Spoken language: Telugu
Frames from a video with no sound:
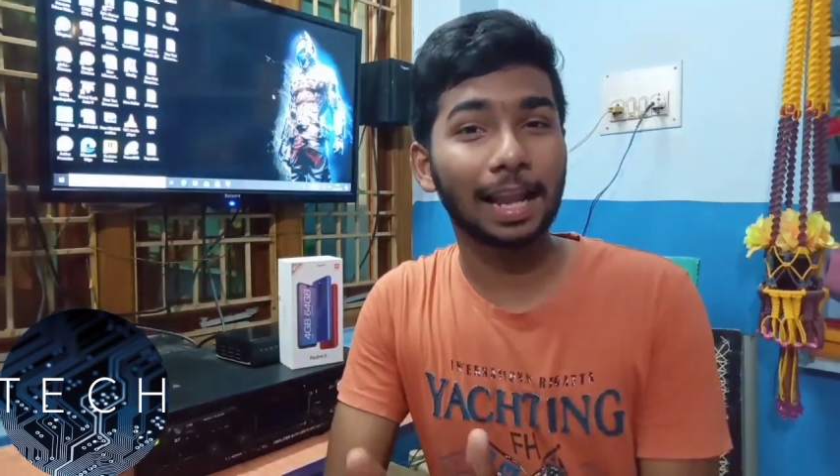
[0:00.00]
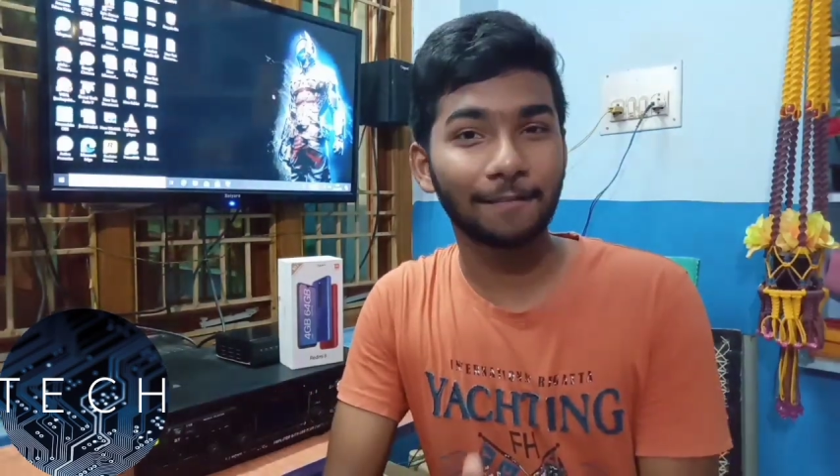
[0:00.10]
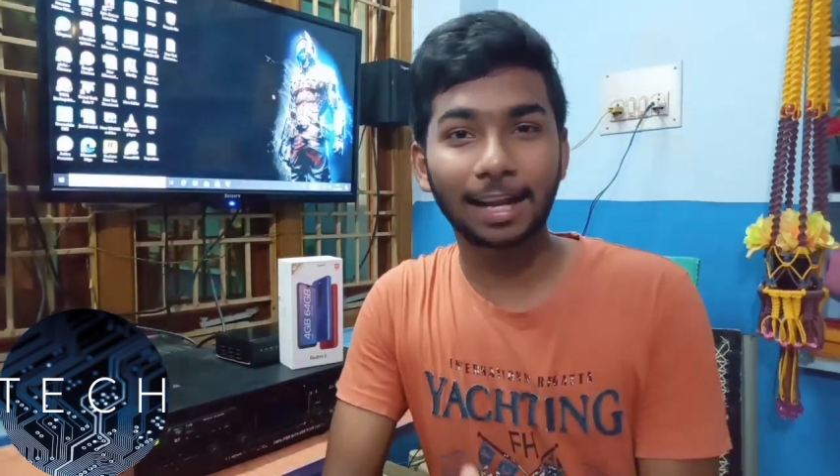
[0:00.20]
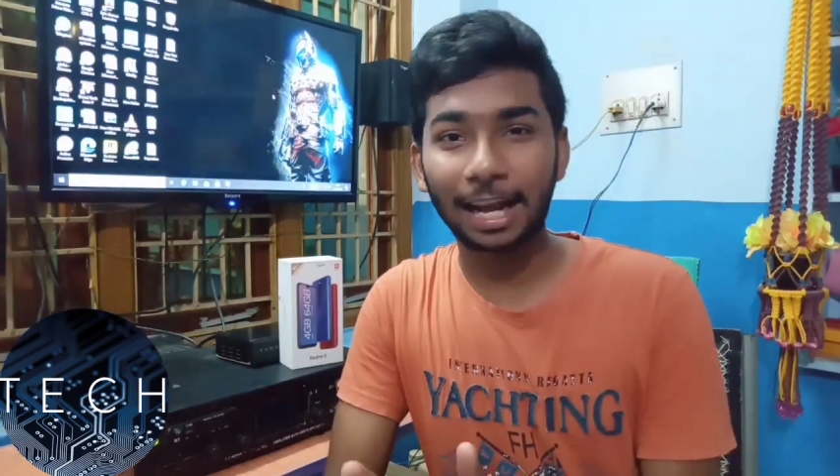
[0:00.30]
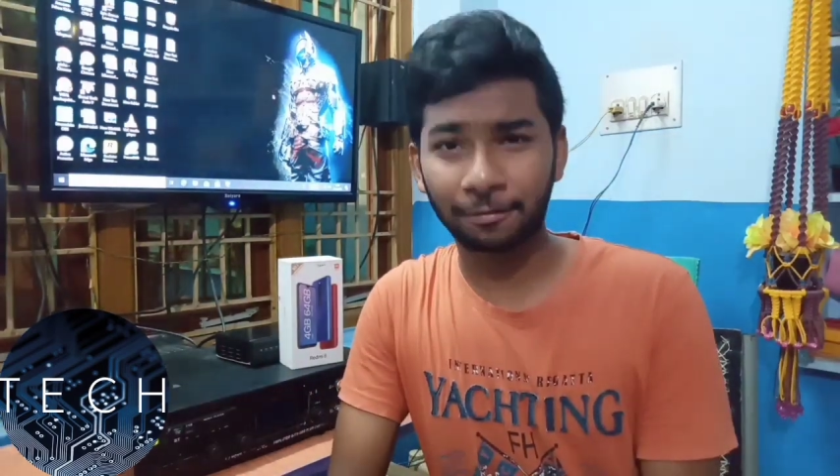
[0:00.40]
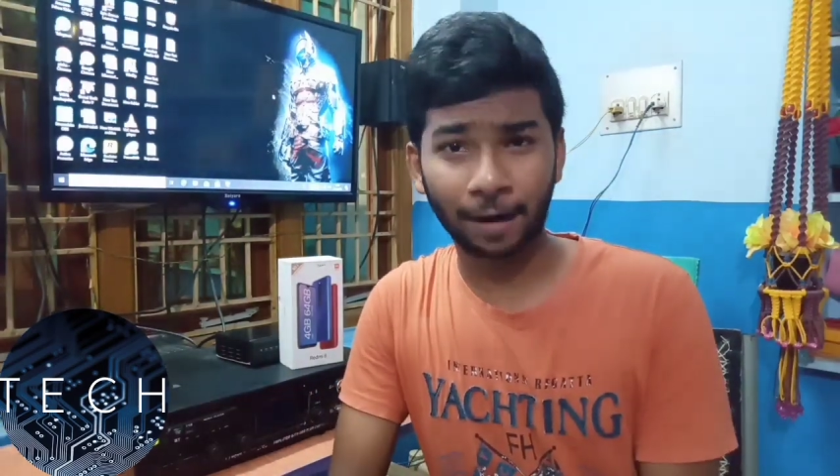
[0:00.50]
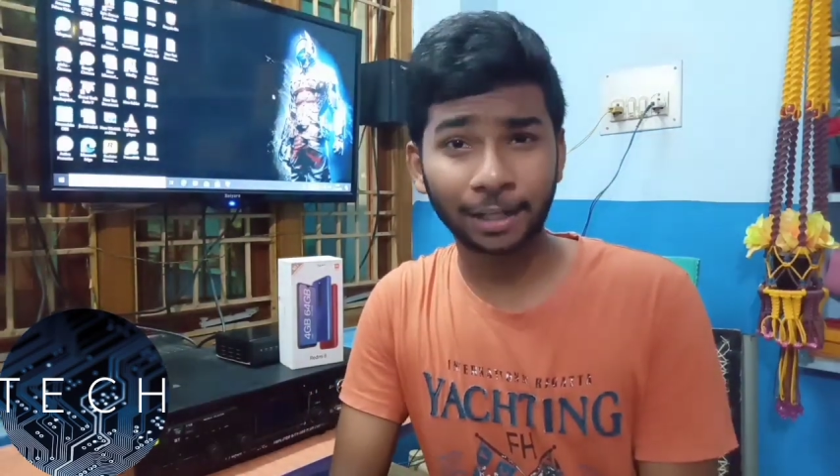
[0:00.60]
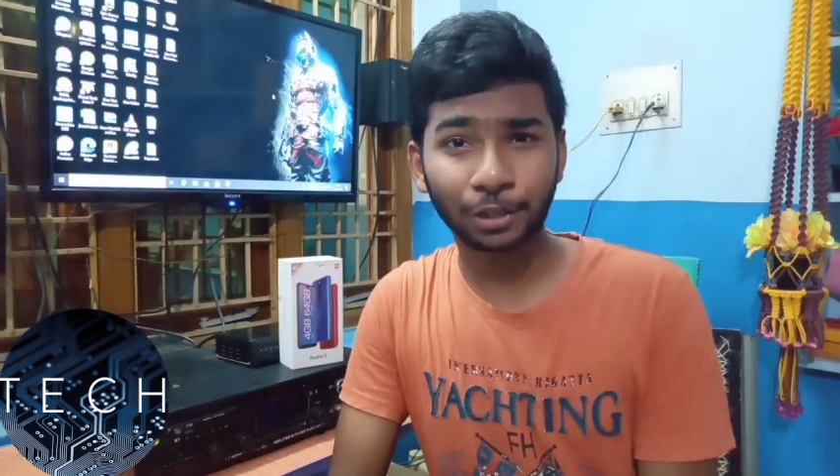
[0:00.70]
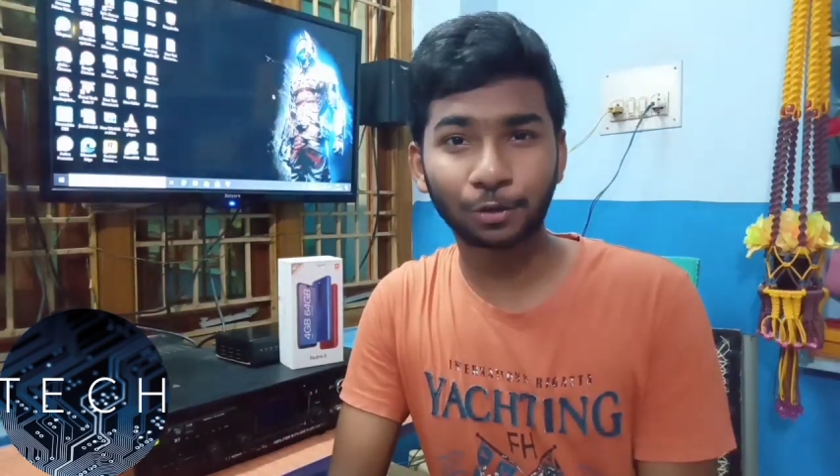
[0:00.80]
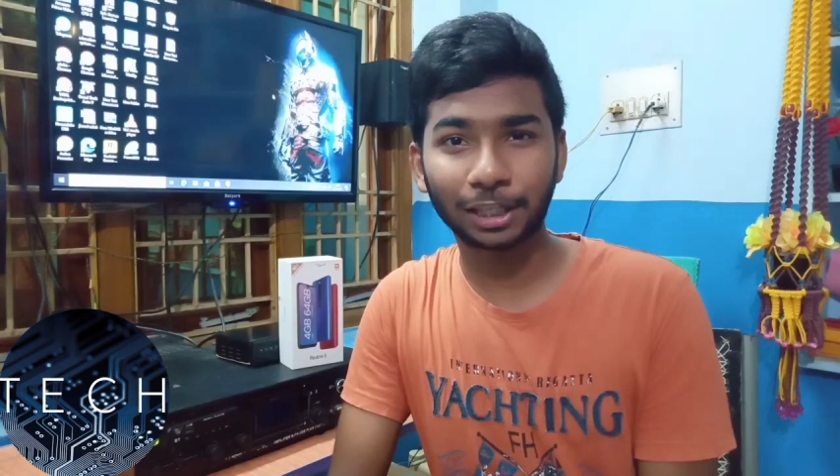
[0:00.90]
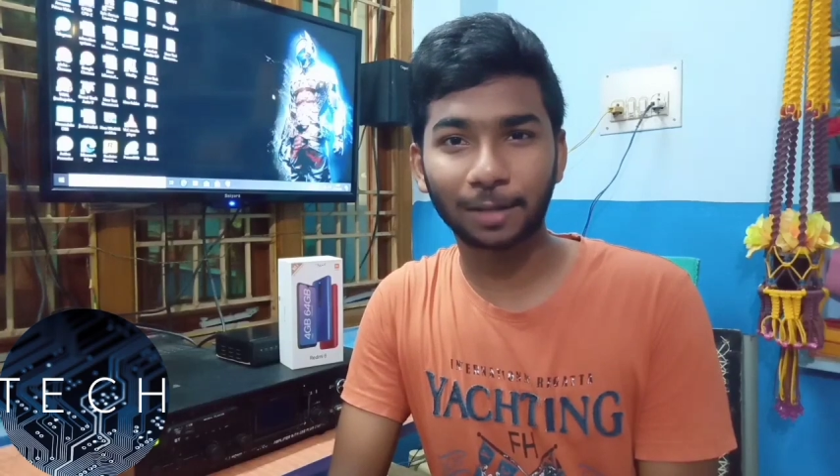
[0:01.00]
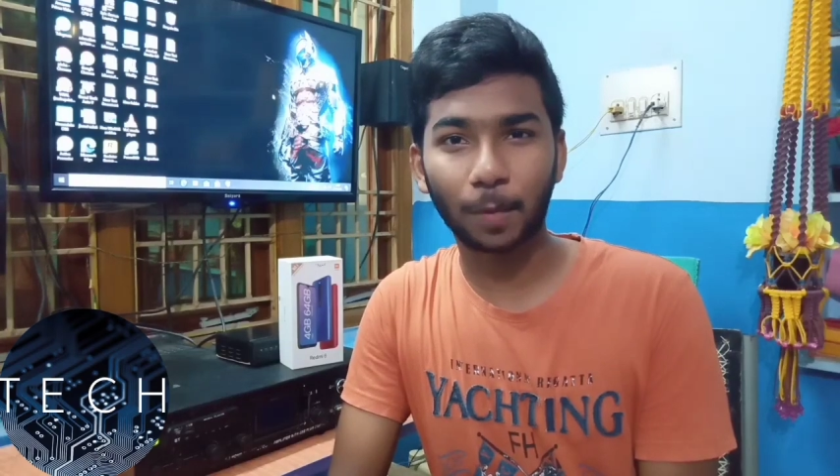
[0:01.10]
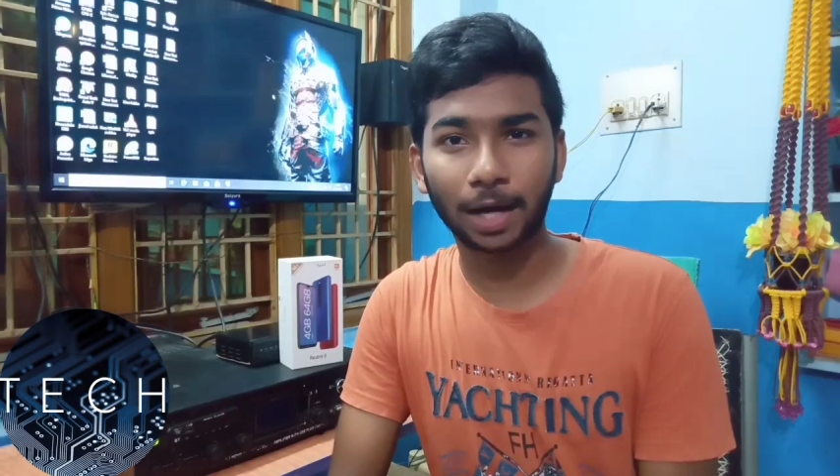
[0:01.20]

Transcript: లెవెన్ లైట్ ఫైవ్ జీ గురించి అయితే